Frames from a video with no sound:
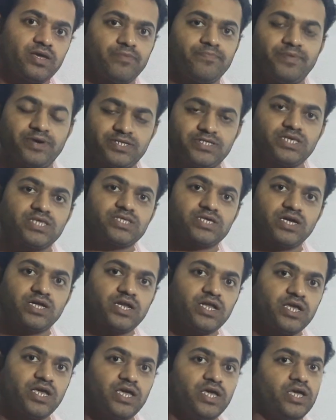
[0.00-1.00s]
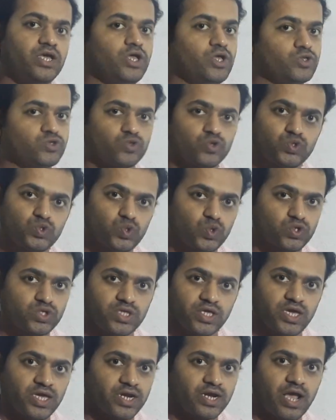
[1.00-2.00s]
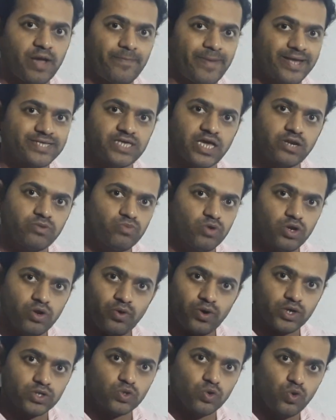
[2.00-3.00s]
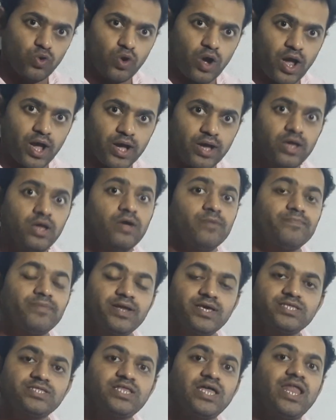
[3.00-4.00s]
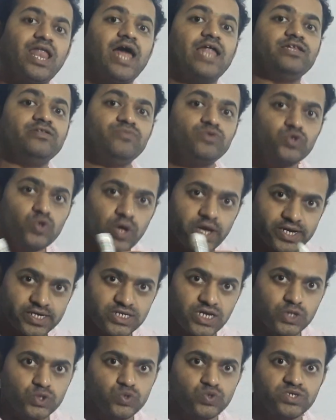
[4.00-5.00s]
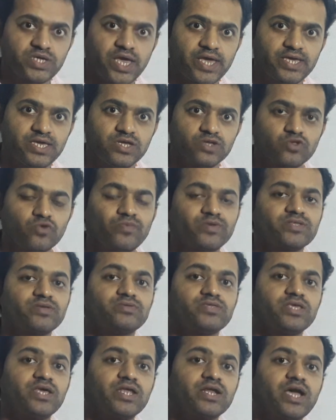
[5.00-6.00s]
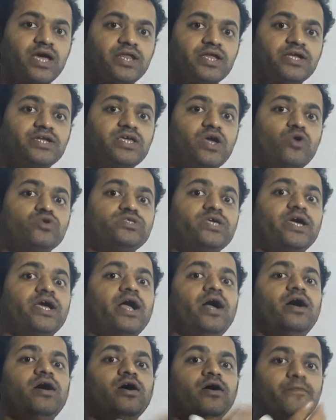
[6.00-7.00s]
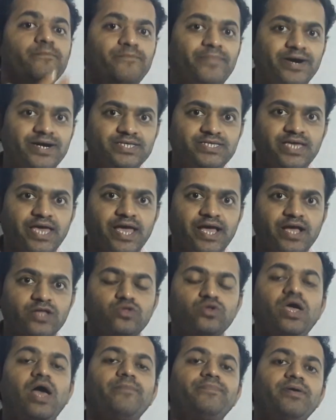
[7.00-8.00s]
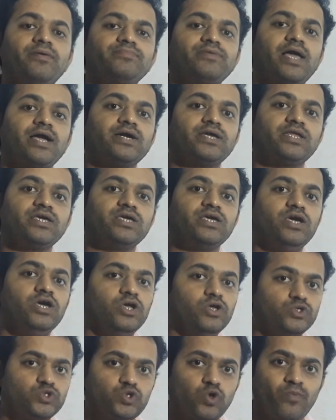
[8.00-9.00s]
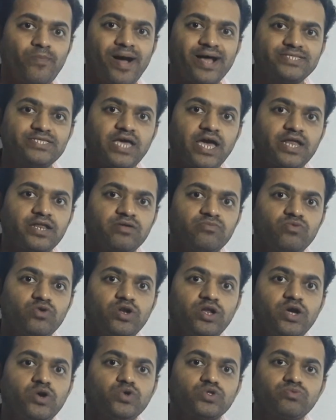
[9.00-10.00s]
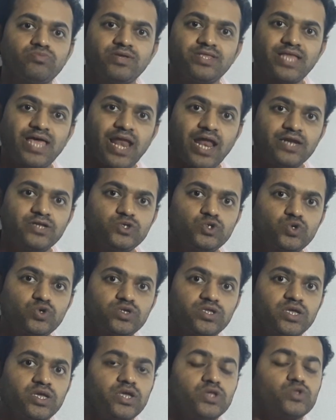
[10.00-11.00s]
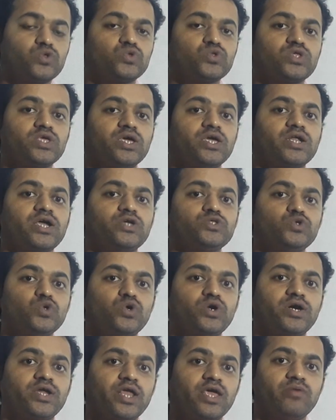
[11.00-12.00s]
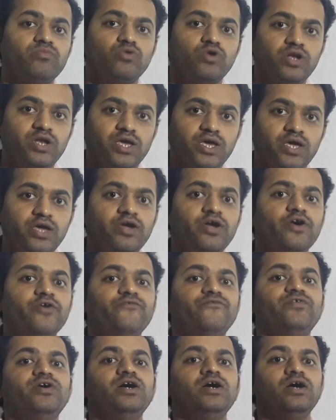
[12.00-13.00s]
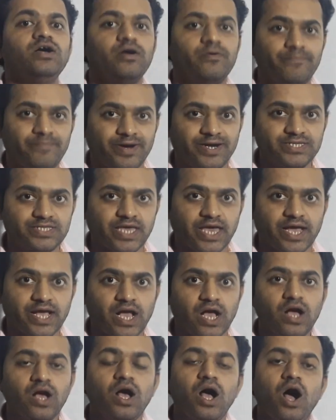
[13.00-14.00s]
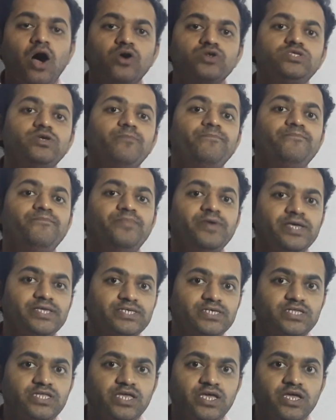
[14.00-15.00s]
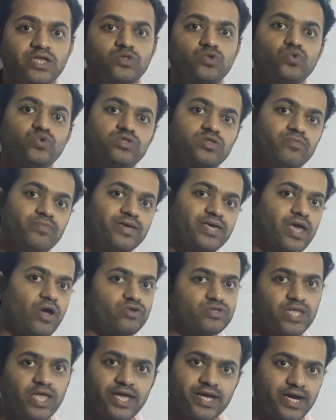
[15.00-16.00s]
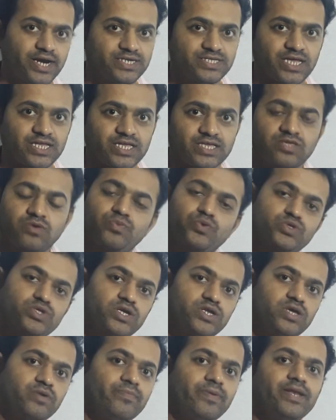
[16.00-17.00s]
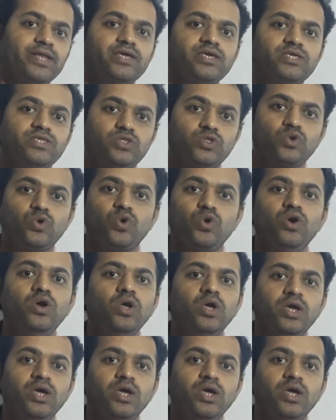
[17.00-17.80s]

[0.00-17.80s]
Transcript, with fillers: है परचेस कर रहे हैं तो जो शेयर का बाजार मूल्य होगा तो होगा प्लस दलाली भी तो एक्स्ट्रा जुड़ जाएगी तो मतलब शेयर का रेट क्या हो जाएगा बढ़ जाएगा तो यहाँ पे हम क्या करेंगे जो बाजार मूल्य है उसमें दलाली जोड़ देंगे तो शेयर का जो क्रय मूल्य है वह बढ़ जाएगा और जब बेचते हैं तो उस समय क्या होता है घट जाता है सपोज करिए मैंने किसी को